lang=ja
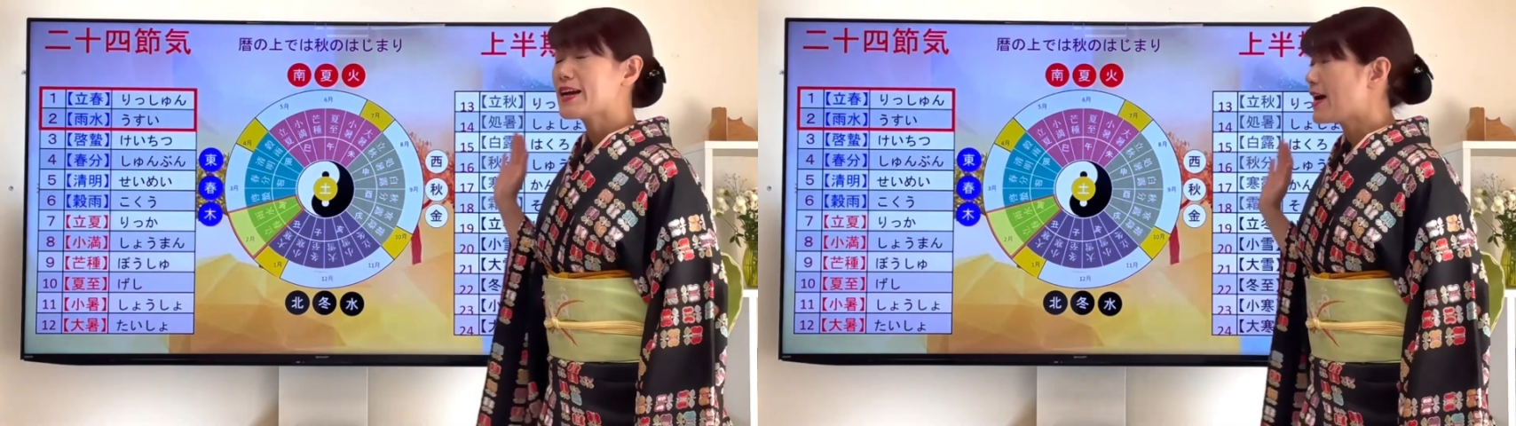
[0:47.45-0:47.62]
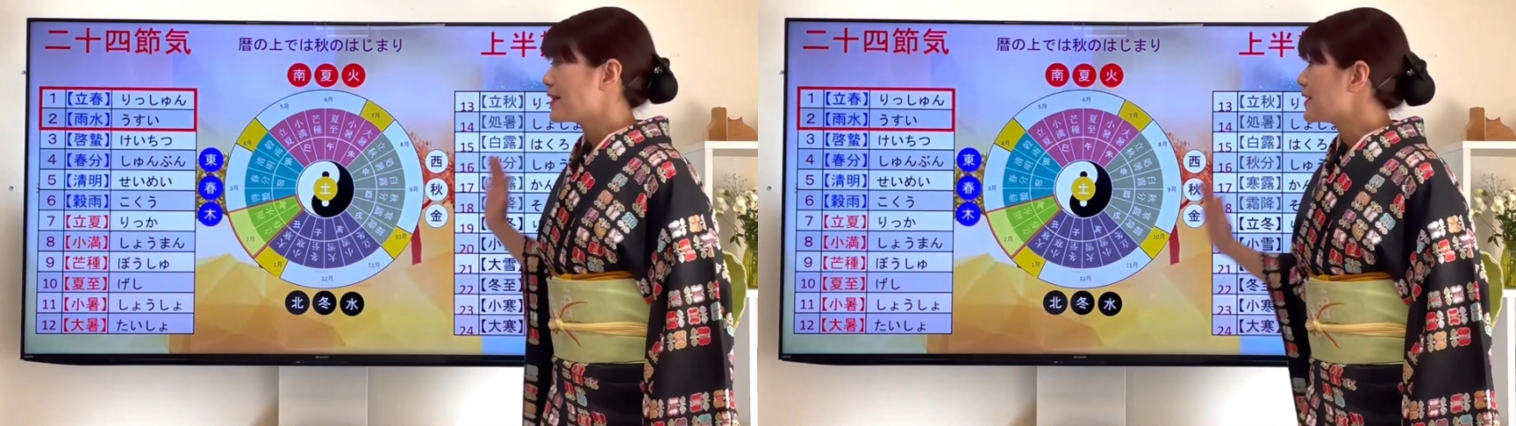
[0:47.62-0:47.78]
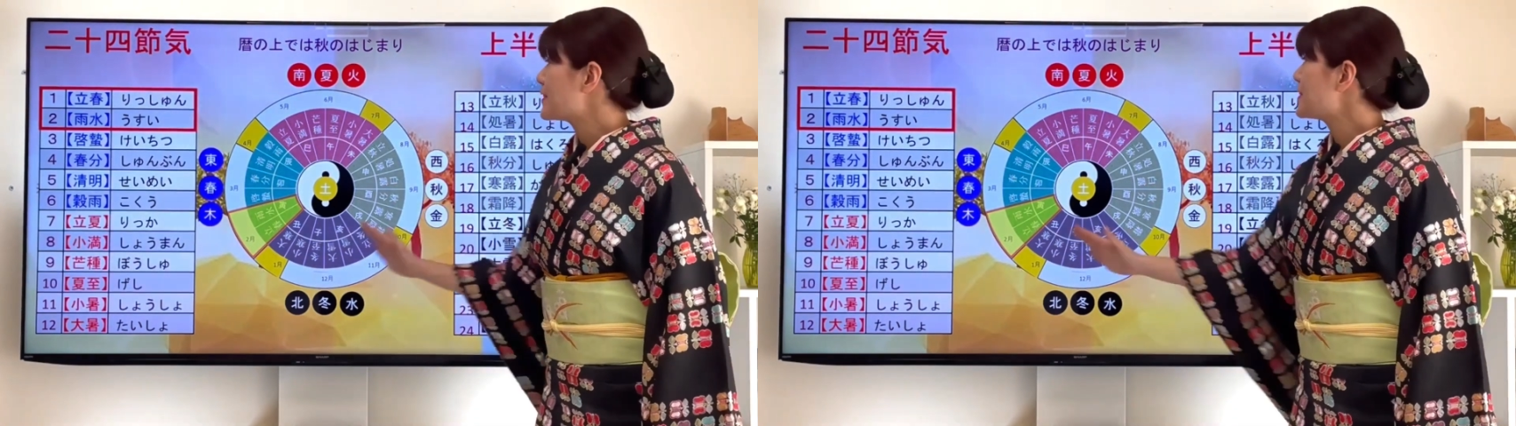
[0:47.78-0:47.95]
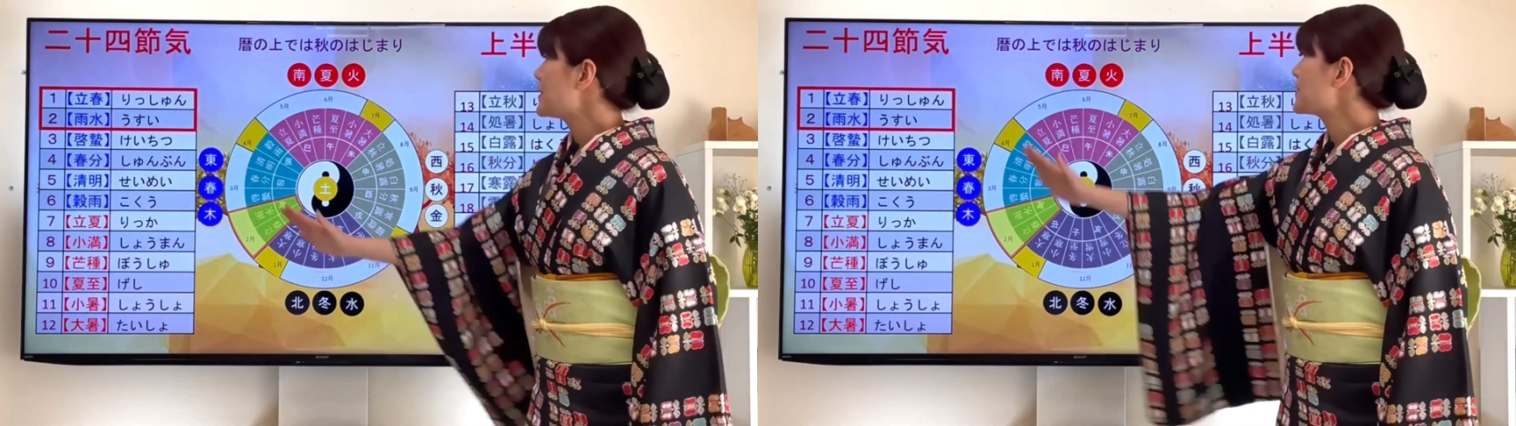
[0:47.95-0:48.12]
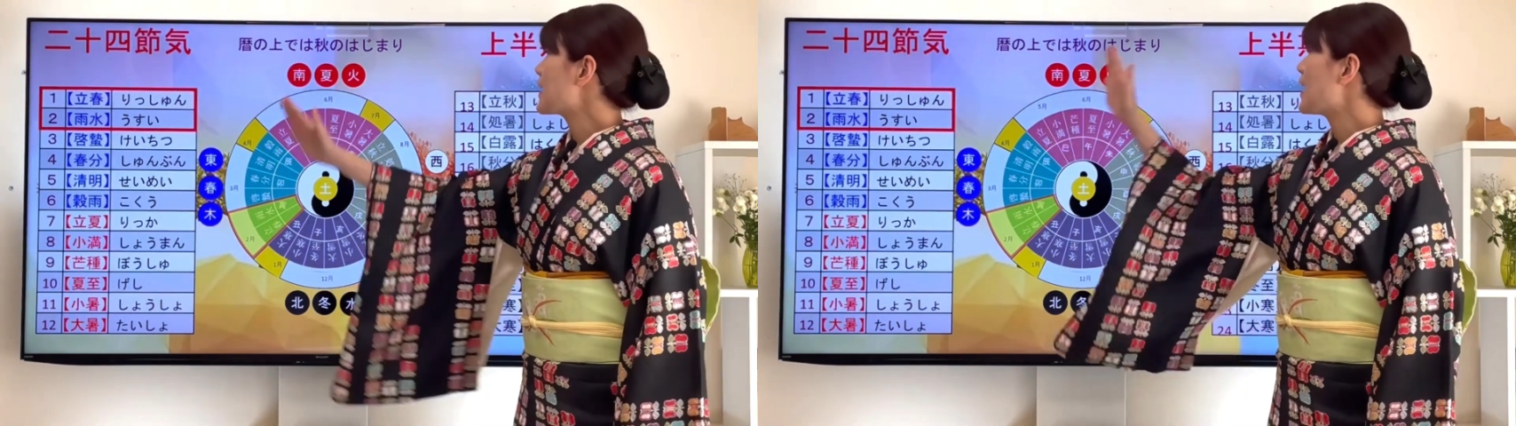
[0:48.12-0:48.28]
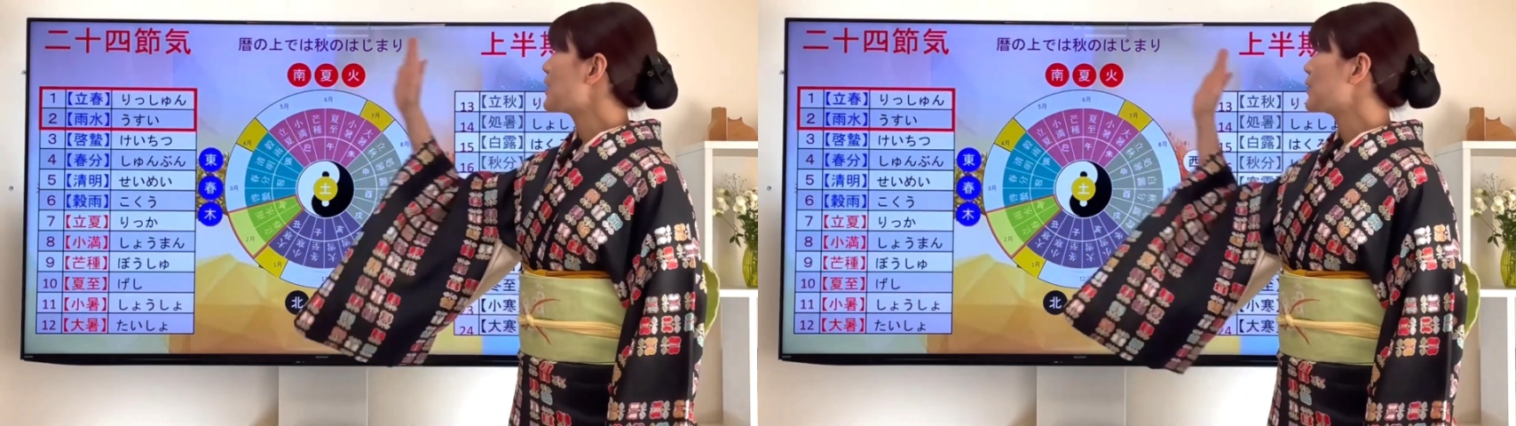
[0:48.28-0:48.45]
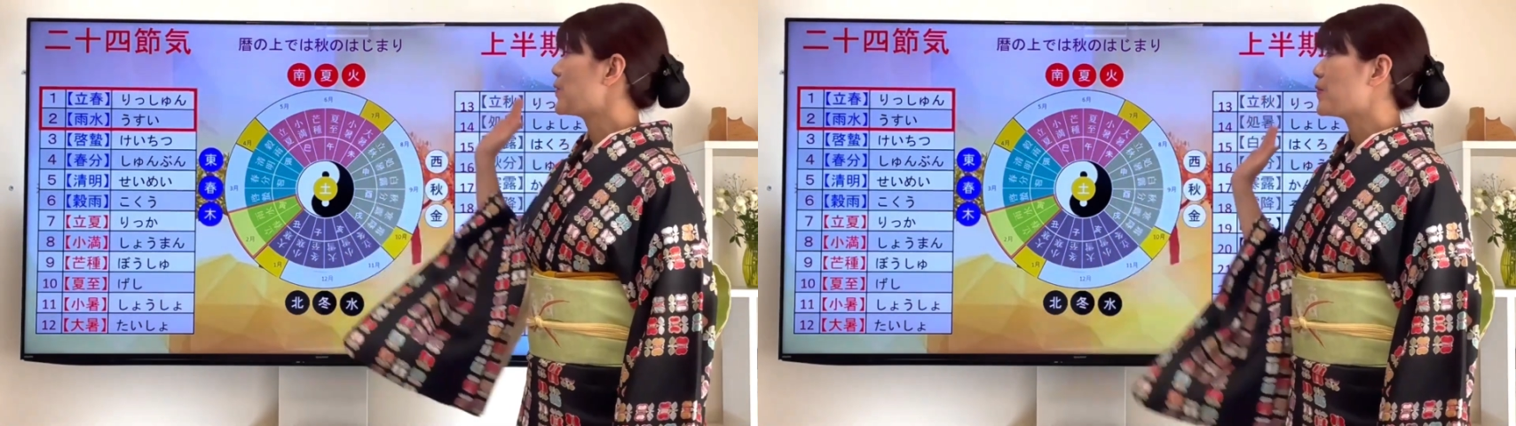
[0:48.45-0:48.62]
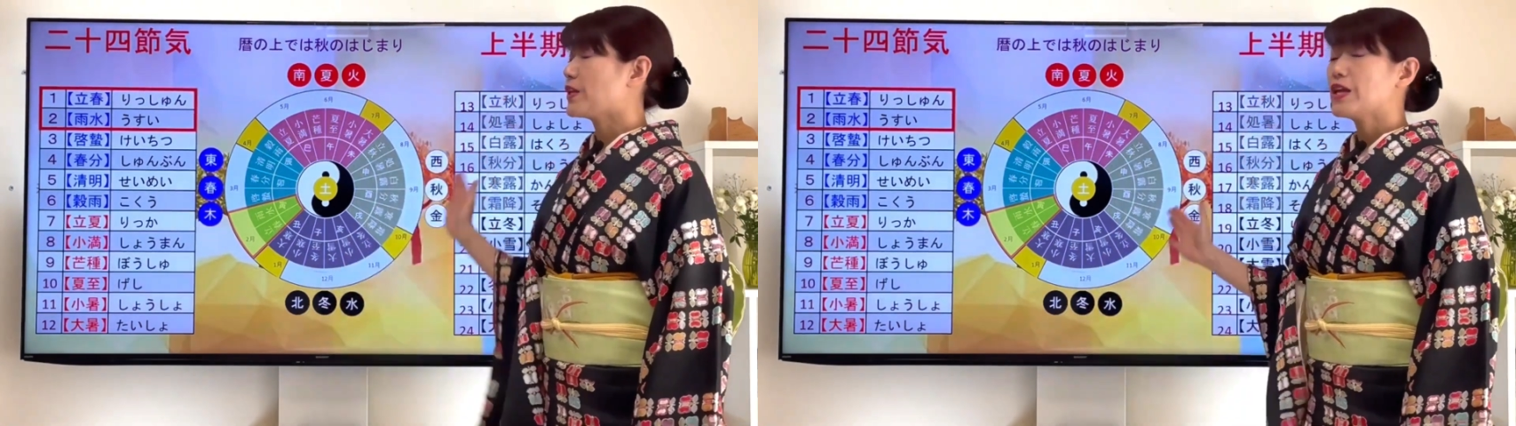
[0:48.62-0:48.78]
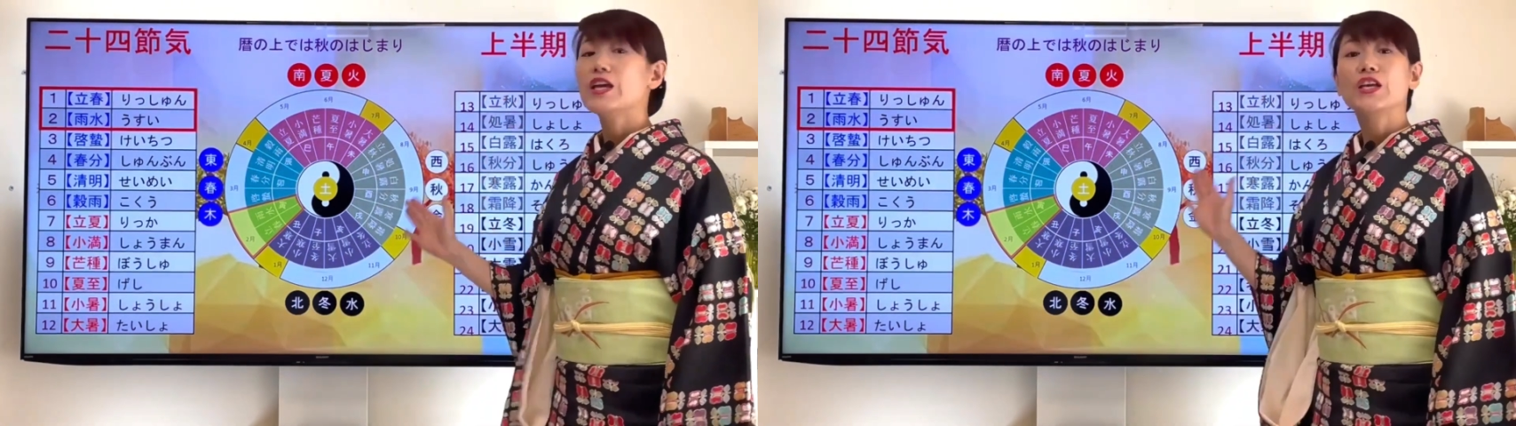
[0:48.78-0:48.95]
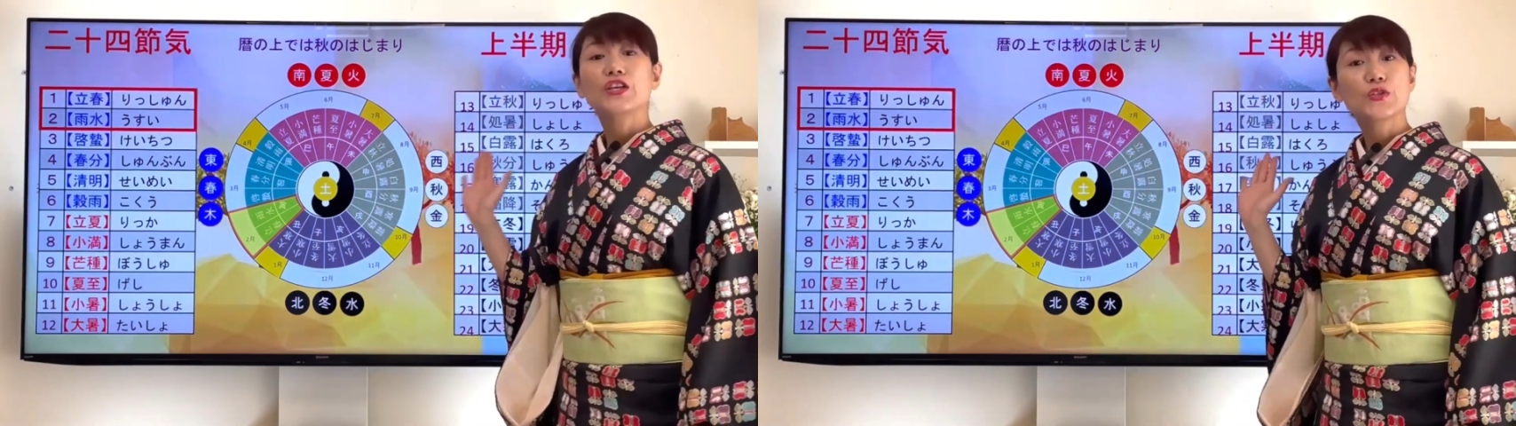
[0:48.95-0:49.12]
界に季節があるように